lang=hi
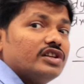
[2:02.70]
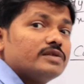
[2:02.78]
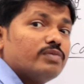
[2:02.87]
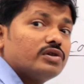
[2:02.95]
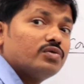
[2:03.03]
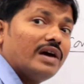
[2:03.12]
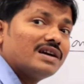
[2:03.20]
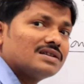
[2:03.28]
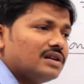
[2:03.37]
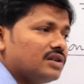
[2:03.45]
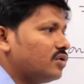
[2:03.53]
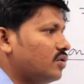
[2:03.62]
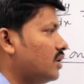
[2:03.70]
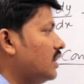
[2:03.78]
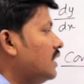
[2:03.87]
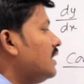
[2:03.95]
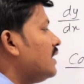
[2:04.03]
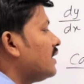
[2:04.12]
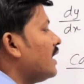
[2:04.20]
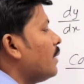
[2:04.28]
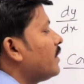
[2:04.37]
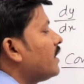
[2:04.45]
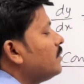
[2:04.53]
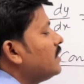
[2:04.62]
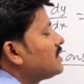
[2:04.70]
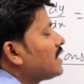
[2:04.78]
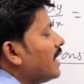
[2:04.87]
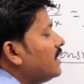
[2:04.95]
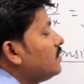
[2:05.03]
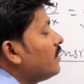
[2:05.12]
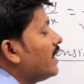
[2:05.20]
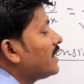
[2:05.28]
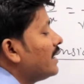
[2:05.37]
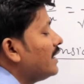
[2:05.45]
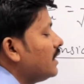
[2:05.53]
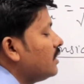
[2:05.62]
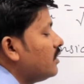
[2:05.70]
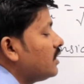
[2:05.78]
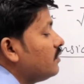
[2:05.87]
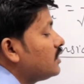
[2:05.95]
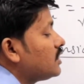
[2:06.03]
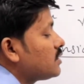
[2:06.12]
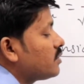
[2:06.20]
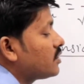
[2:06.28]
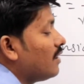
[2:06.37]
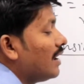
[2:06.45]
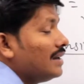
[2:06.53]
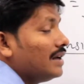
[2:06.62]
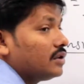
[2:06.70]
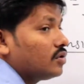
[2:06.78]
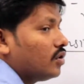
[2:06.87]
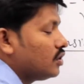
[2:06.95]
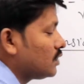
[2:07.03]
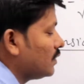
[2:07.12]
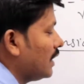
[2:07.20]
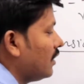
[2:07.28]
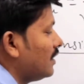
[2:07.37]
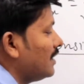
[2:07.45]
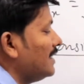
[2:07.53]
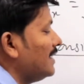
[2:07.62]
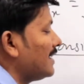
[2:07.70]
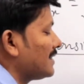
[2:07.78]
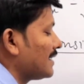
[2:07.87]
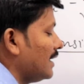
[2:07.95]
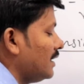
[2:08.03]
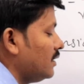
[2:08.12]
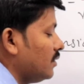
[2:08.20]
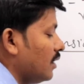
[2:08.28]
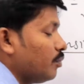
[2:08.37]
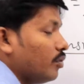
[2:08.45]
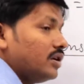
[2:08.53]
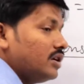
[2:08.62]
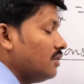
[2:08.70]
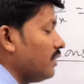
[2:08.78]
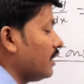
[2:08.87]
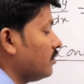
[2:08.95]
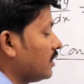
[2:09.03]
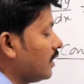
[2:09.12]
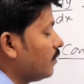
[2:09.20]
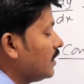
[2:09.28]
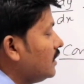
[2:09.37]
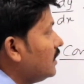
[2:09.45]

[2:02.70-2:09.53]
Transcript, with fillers: विथ रेस्पेक्ट टू एक्स करते हो यहाँ पर हमने साइन वाई का डेरिवेटिव विद रिस्पेक्ट टू वाई लिया तो कॉस वाई और डी एक्स का डी अपॉन डी वाई हो गया